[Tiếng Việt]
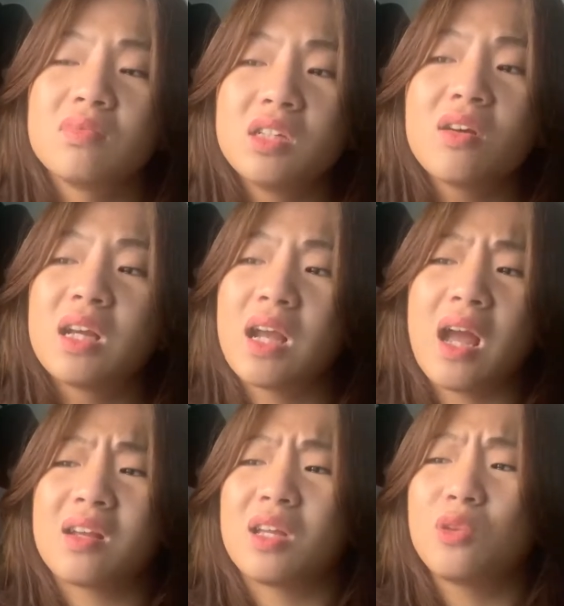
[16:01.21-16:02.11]
trước khi
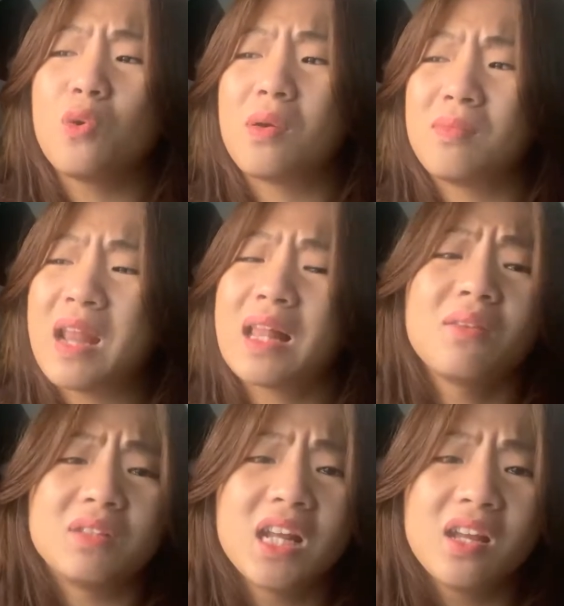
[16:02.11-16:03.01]
cả cái tuổi mình đã
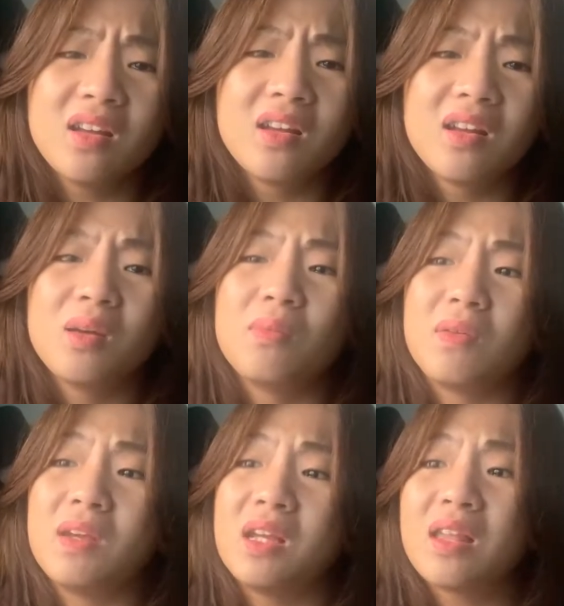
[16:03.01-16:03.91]
làm chết ấy
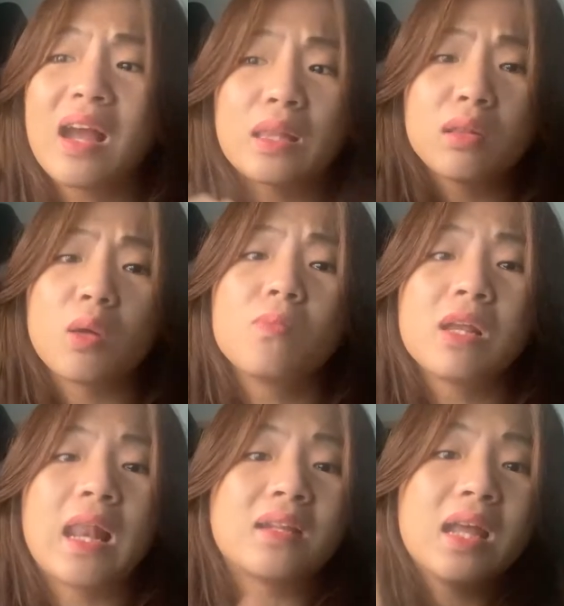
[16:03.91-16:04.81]
bởi vì tất cả sự sống
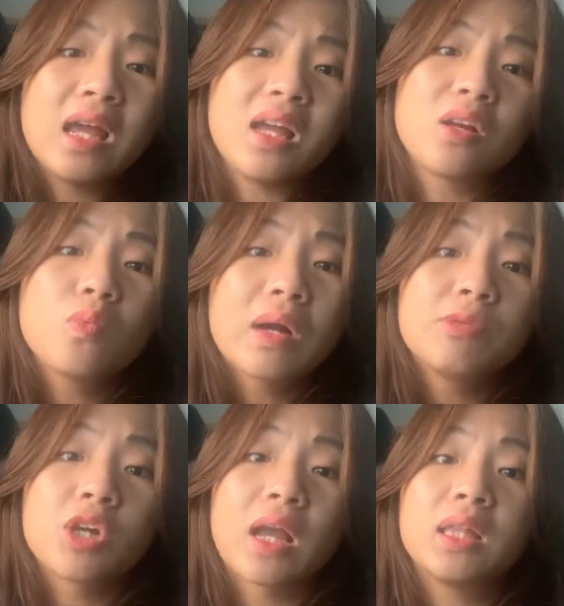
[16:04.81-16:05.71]
mình là để cung cấp
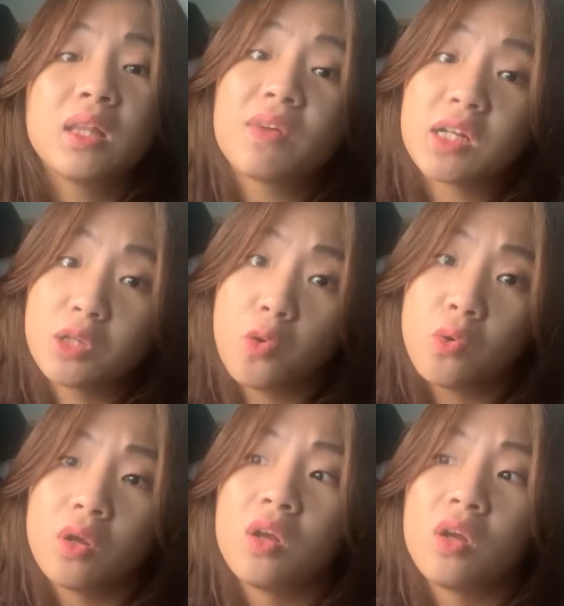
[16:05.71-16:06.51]
cho cái sinh vật kia rồi